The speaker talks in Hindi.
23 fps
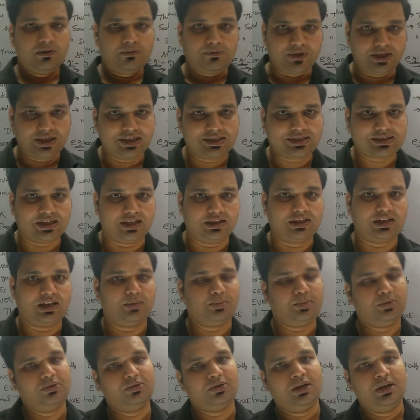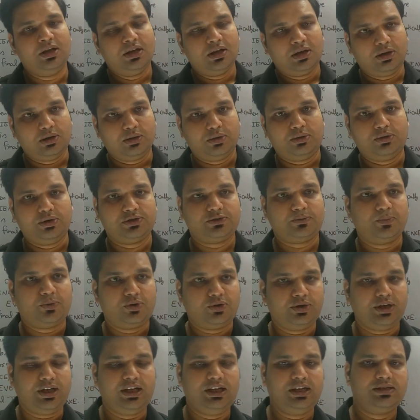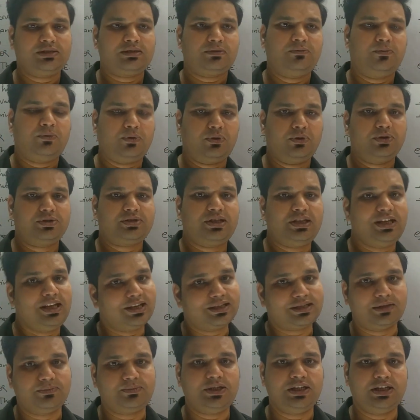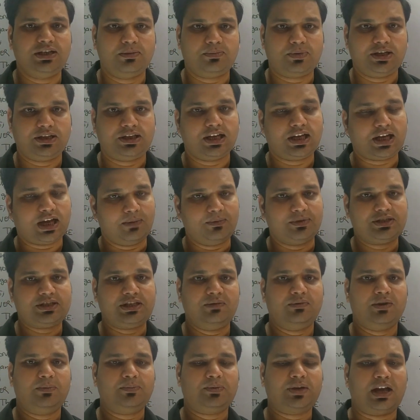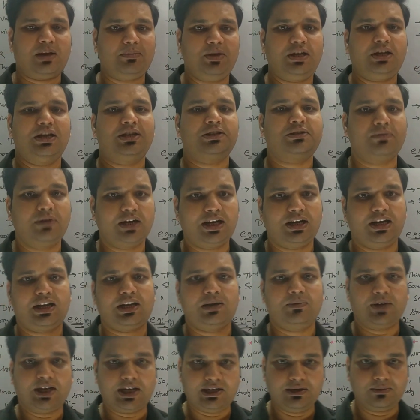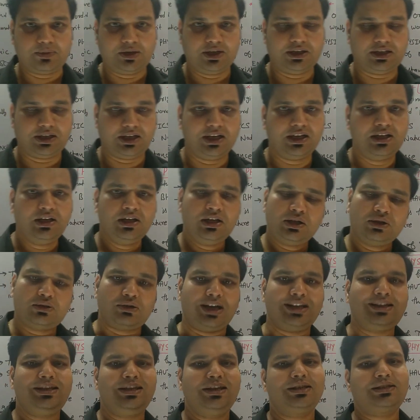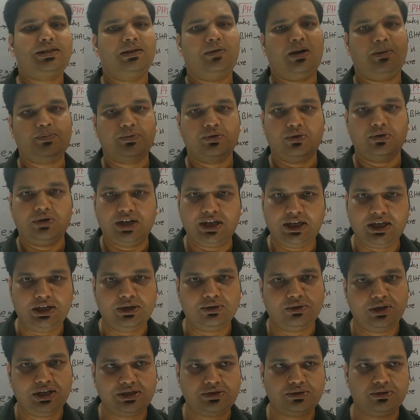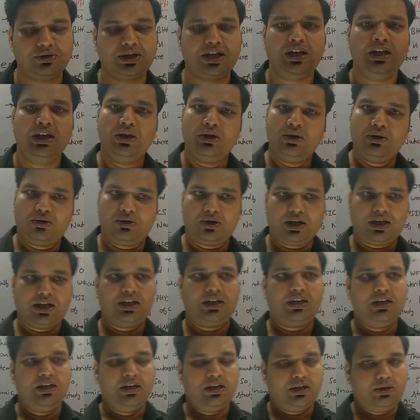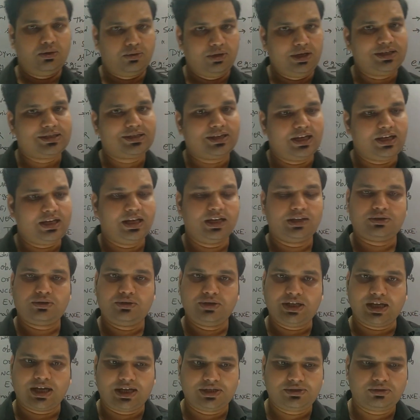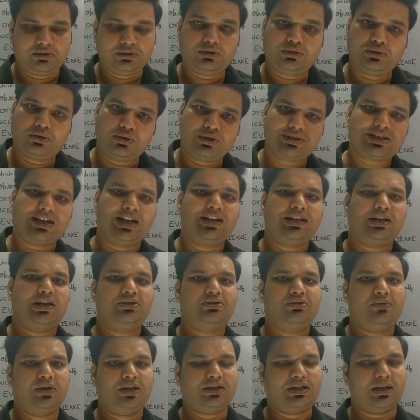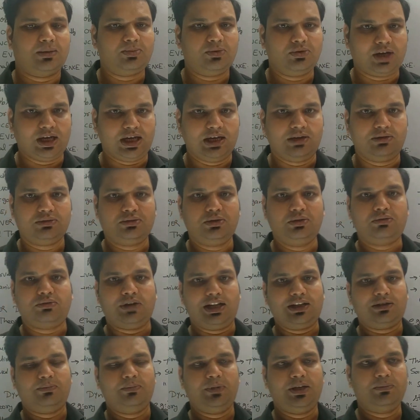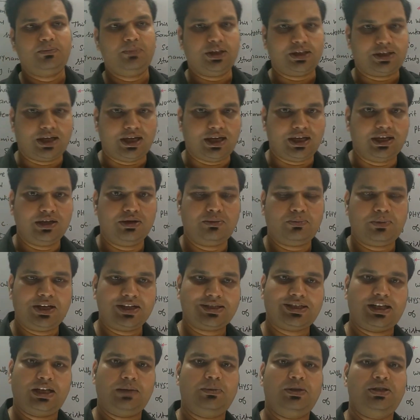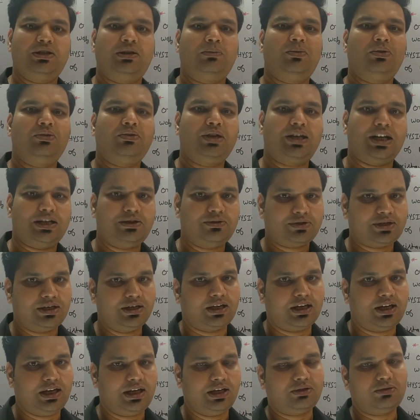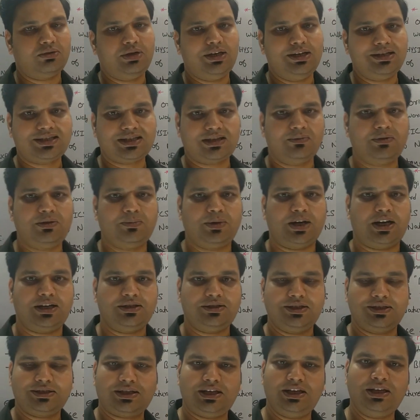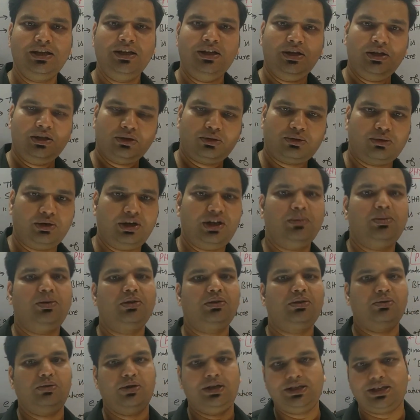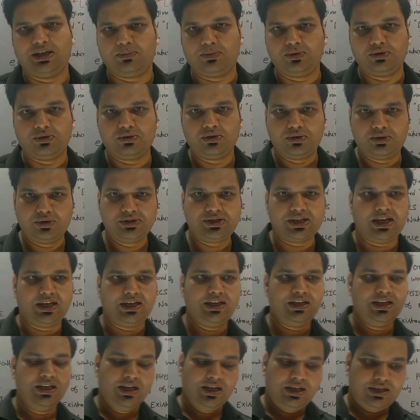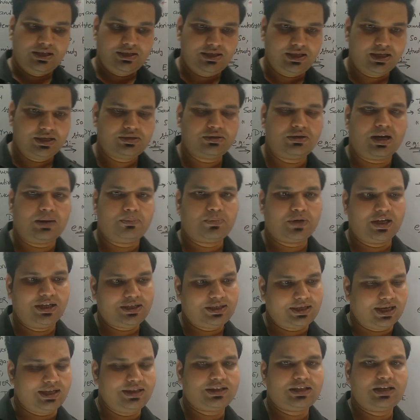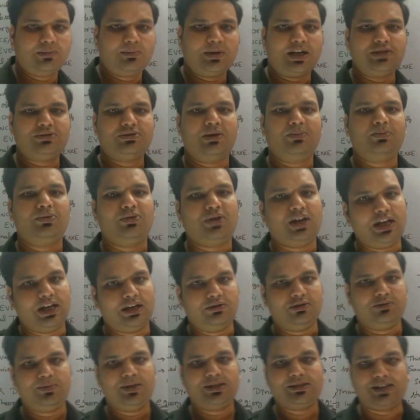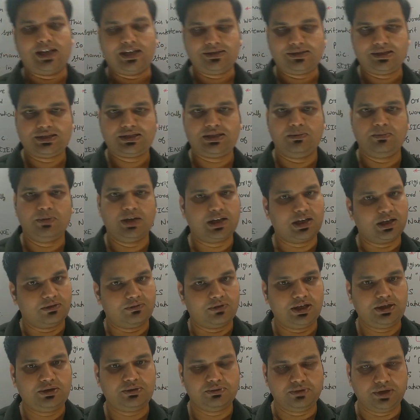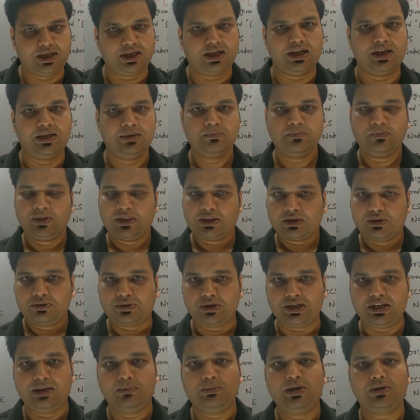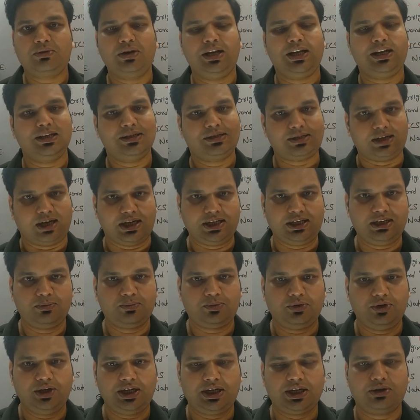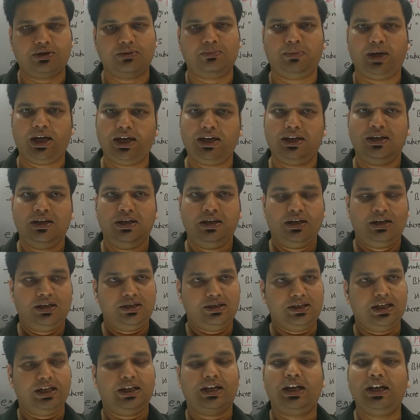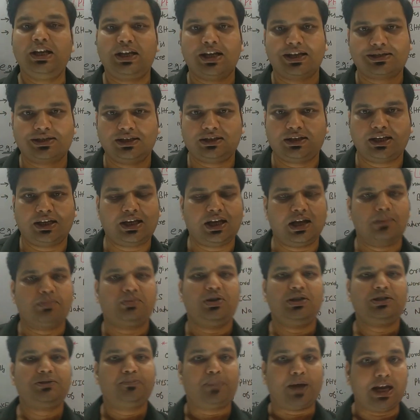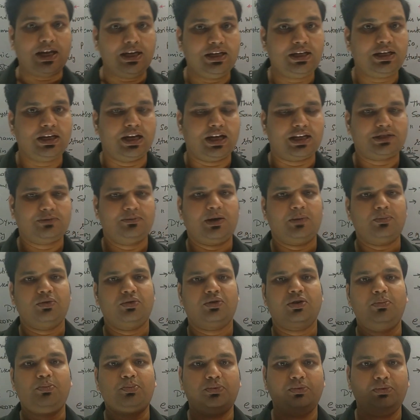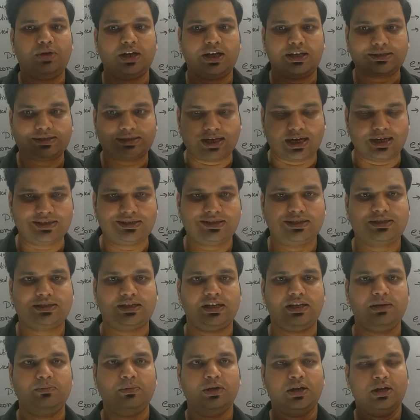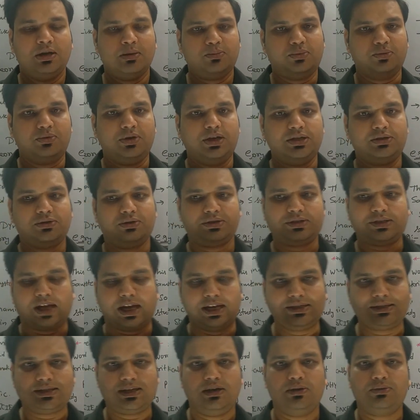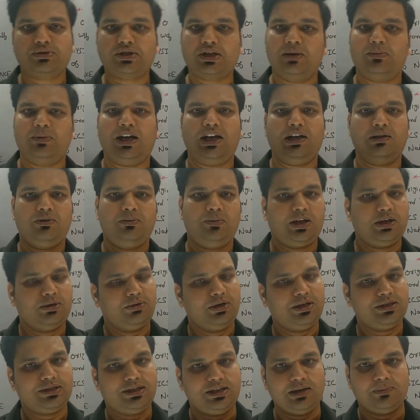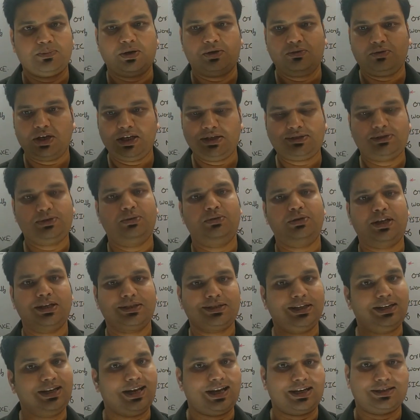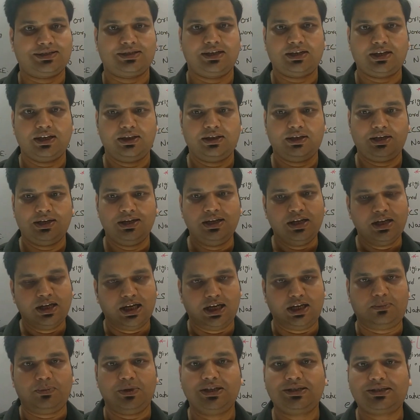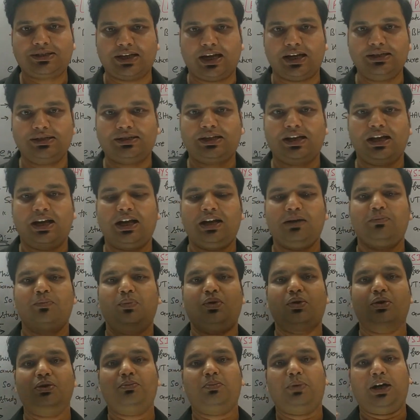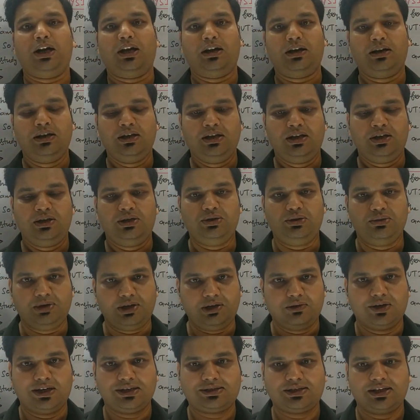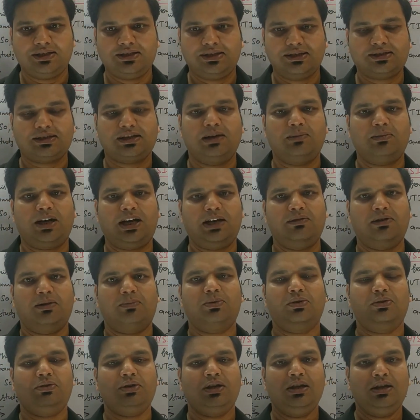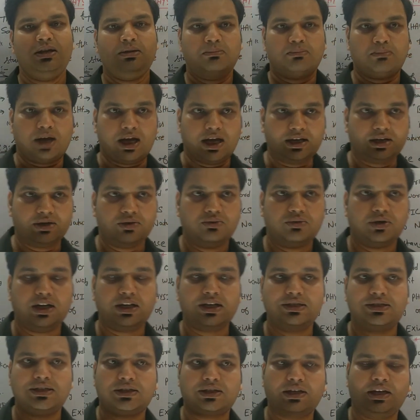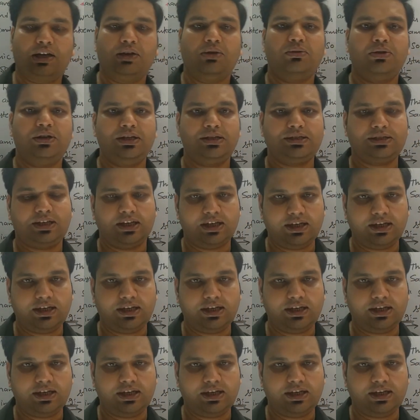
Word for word: फिजिक्स के अंदर आप लोग लॉज बॉडीज फोर्स ये सब चीजें पढ़ते हैं केमिस्ट्री में आप केमिकल्स वगैरह के बारे में पढ़ते हैं तो आई थिंक ये सब आपको ऑलरेडी नॉलेज होगी और अगर नॉलेज नहीं है तो यहाँ जो दो साल का जो वक्त आप लोग इलेवंथ और ट्वेल्थ में बिताएंगे और प्लस साथ में जो आप लोग ग्रेजुएशन करेंगे तो इन सभी ब्रांचेस की थोड़ी बहुत नॉलेज आप लोग को हो जाएगी ये जो आपका टेंथ के बाद जो आप लोग इलेवंथ में साइंस स्ट्रीम में कन्वर्ट हुए हैं तो ये बिल्कुल एक स्टार्टिंग पॉइंट है और मैं ये नहीं कह सकता कि आपको इस पहली क्लास में आप लोगों को पूरा साइंस स्ट्रीम पूरी जो साइंस है उसके बारे में मैं नॉलेज दे पाऊंगा इस छोटे से लेक्चर के अंदर इट मीन साइंस क्या है बहुत बड़ा यूनिवर्स है जिसके बारे में आप लोग मैं कहूंगा कि जितना नॉलेज